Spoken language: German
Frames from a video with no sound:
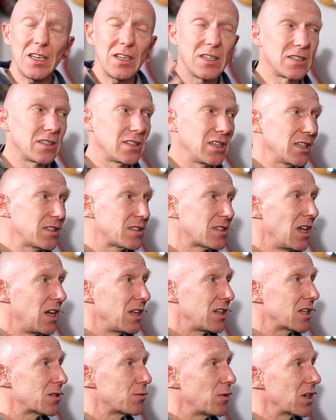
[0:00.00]
ist jetzt,
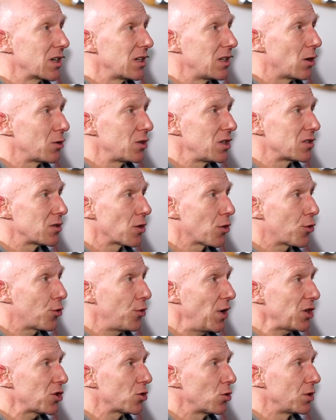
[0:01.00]
dass man genau diesen
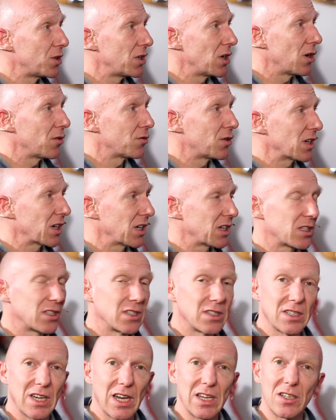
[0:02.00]
Threshold hier auf der
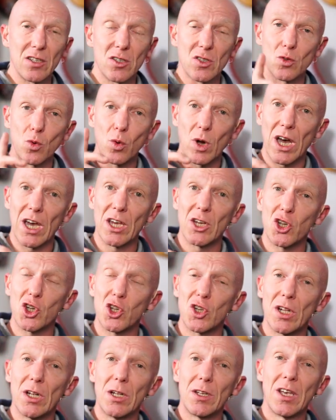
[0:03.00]
rechten Seite so
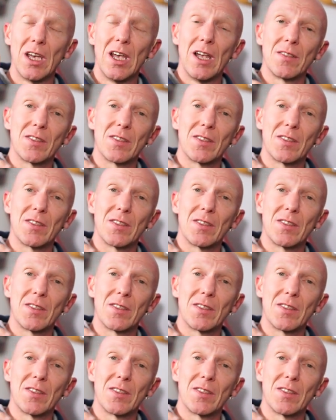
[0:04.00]
einstellt,